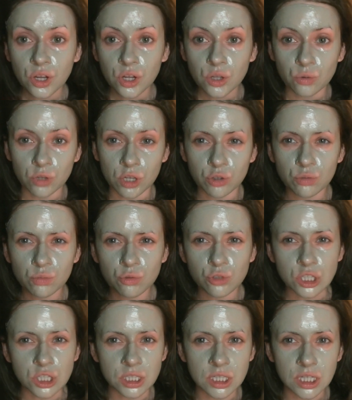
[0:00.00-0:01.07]
Ну, я думаю,
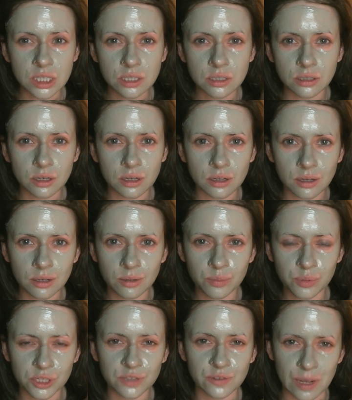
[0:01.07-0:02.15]
сидеть а,
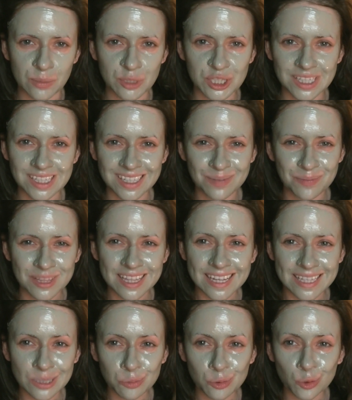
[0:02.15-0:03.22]
перед вами целых
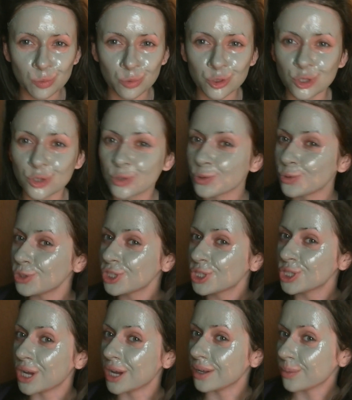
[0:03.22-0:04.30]
15 минут будет
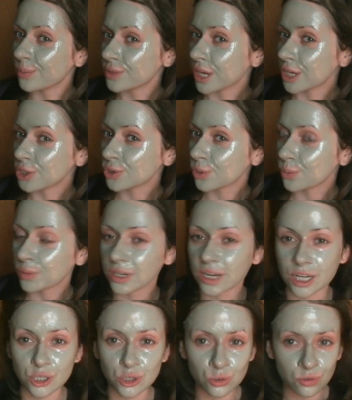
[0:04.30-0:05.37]
скучно, так что
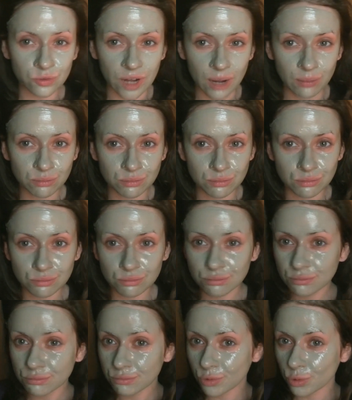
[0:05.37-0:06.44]
покажу вам
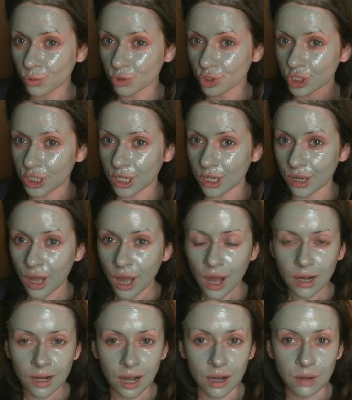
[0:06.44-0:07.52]
уже
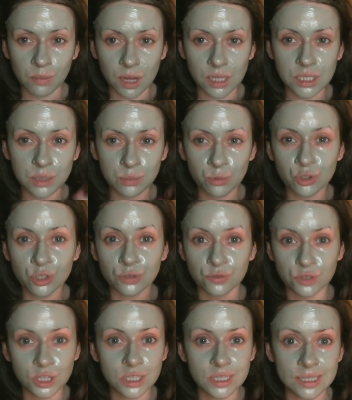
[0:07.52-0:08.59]
как маска будет
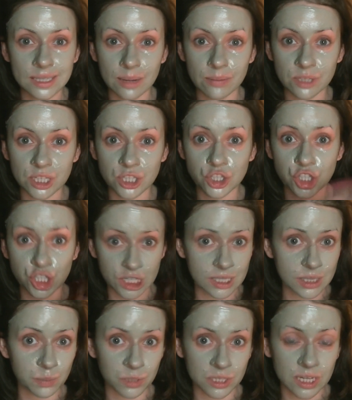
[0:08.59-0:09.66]
выглядеть на мне
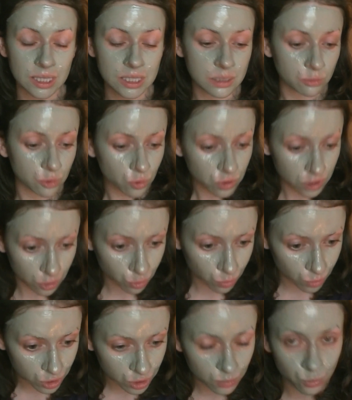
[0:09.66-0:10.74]
через 15 минут. Я
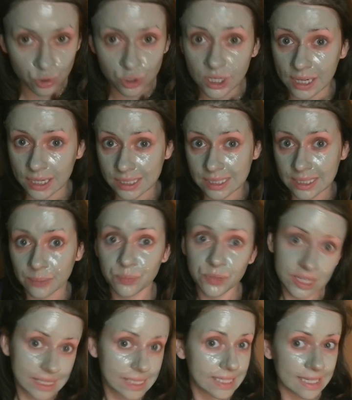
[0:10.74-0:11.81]
думаю, это будет гораздо
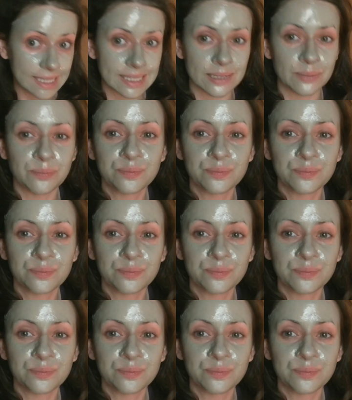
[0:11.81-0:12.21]
интереснее.